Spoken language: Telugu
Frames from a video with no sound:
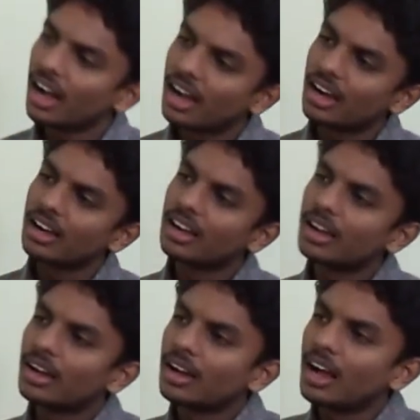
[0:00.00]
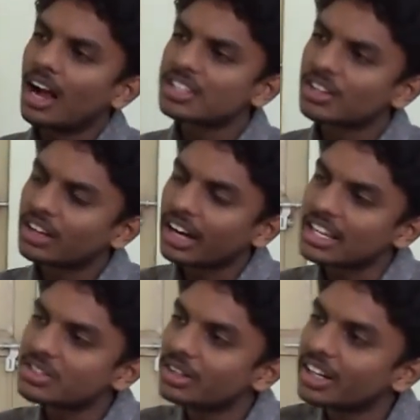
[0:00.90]
ఆహా అసలు
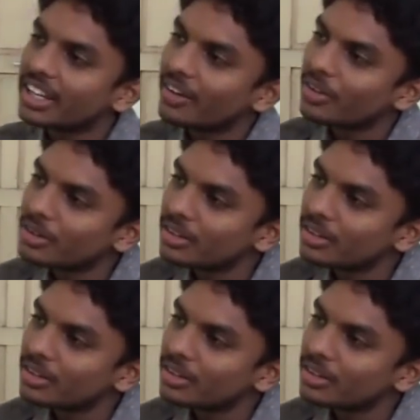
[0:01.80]
క్రైస్తవుడు అంటే ఎవరు